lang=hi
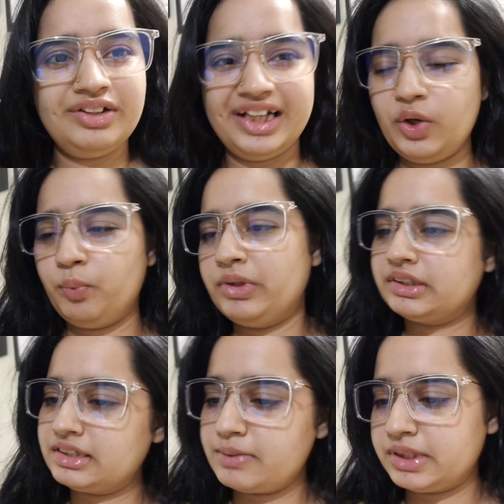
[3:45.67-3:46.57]
टेन रुपीज़
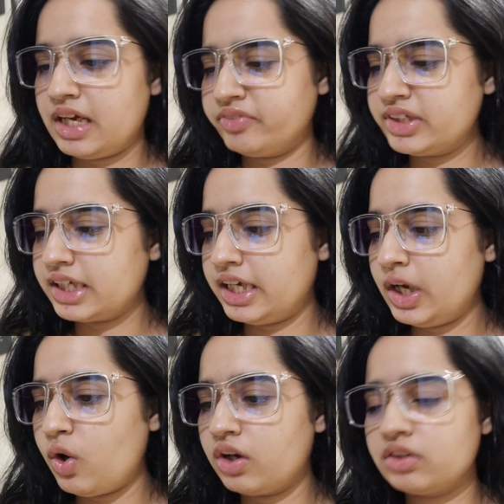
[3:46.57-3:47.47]
के हिसाब से काफ़ी सही
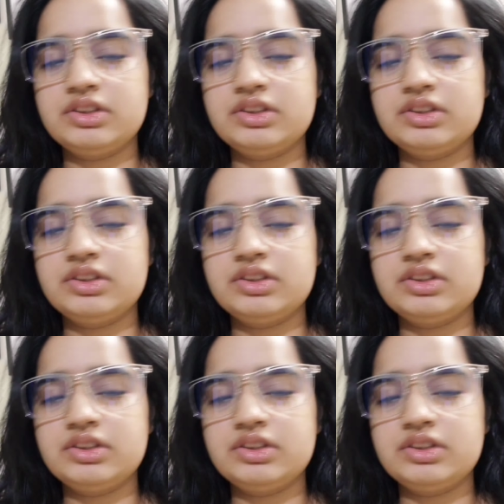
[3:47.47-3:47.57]
है और